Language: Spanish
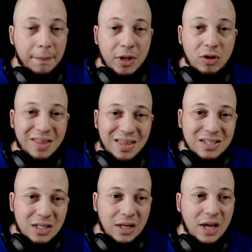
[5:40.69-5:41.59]
Pero de
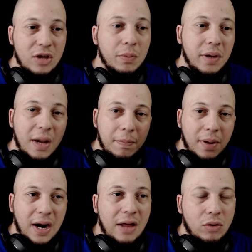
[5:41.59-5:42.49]
decirle que ellos me han
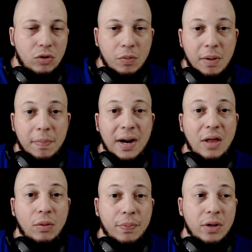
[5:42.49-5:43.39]
pagado, no me han pagado,